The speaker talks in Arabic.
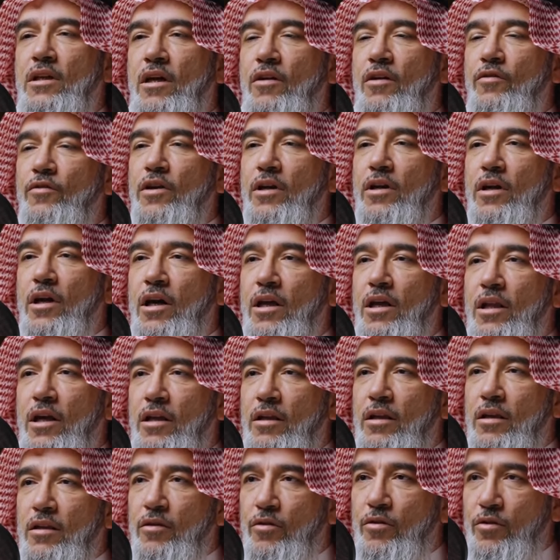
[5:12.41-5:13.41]
على فكره هذا
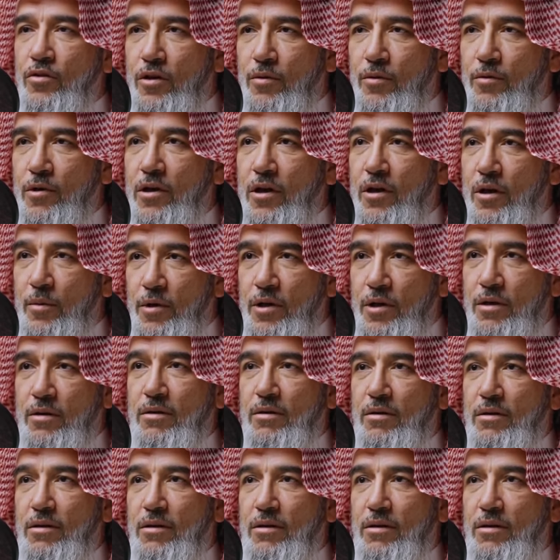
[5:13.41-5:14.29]
عدد يعتبر كبير